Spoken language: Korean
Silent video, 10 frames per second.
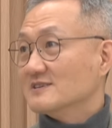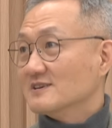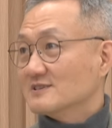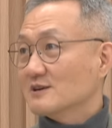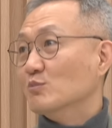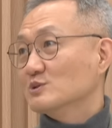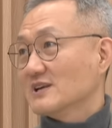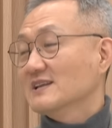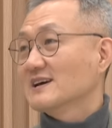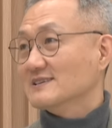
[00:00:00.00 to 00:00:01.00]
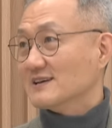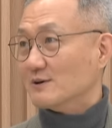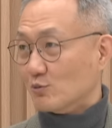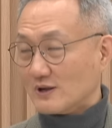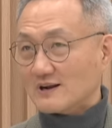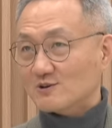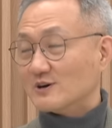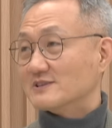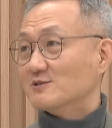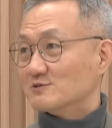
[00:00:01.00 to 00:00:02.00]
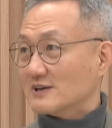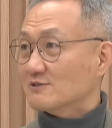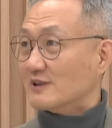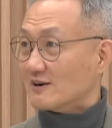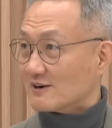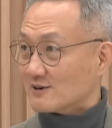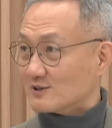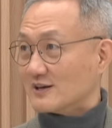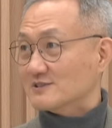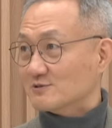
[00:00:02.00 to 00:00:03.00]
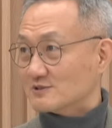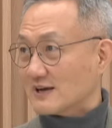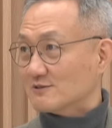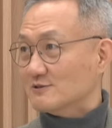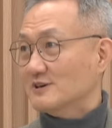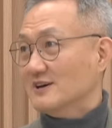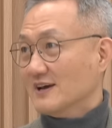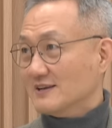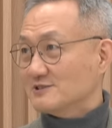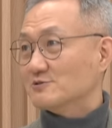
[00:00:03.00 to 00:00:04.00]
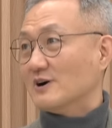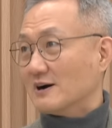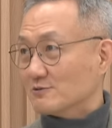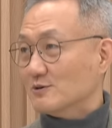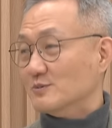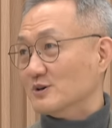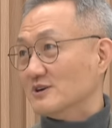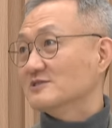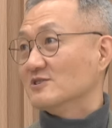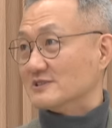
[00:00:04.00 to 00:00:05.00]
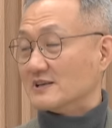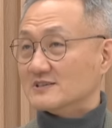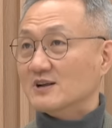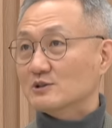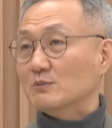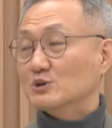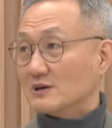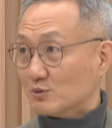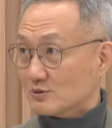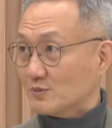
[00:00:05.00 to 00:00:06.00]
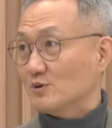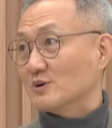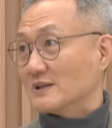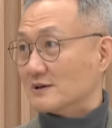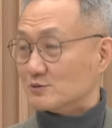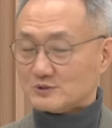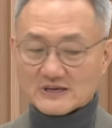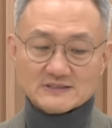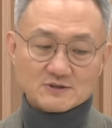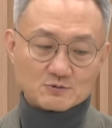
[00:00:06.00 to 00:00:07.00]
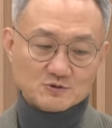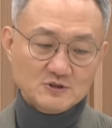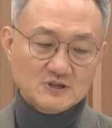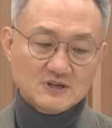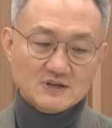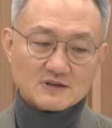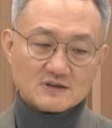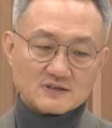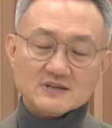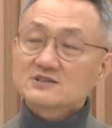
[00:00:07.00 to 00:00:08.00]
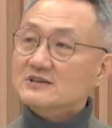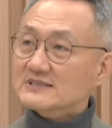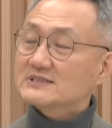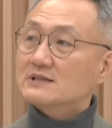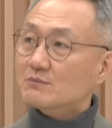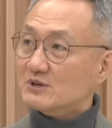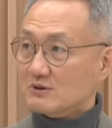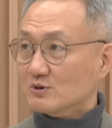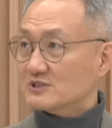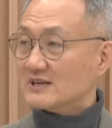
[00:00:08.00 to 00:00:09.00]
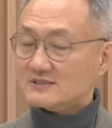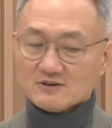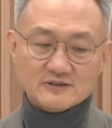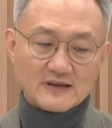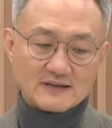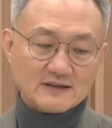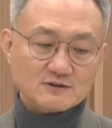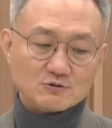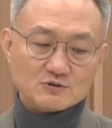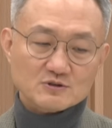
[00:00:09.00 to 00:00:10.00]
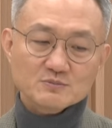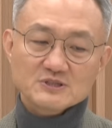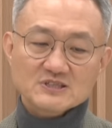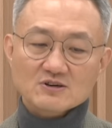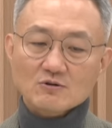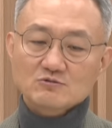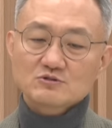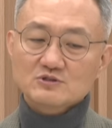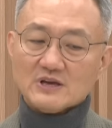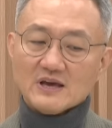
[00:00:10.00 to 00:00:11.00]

그리고 못 사니까 이제 올라갈 것 같은 것도 사고 내려갈 것 같은 뭐 것도 뭐 사고 고려하고. 해지도 하고 네. 뭐 이러는 거잖아요. 그러다 네. 보니까 포트폴리오라는 게 네. 존재하는 네. 거고 그래서 리스크 대비 리워드라는 걸 얘기를 하는 거고 그러면은 거꾸로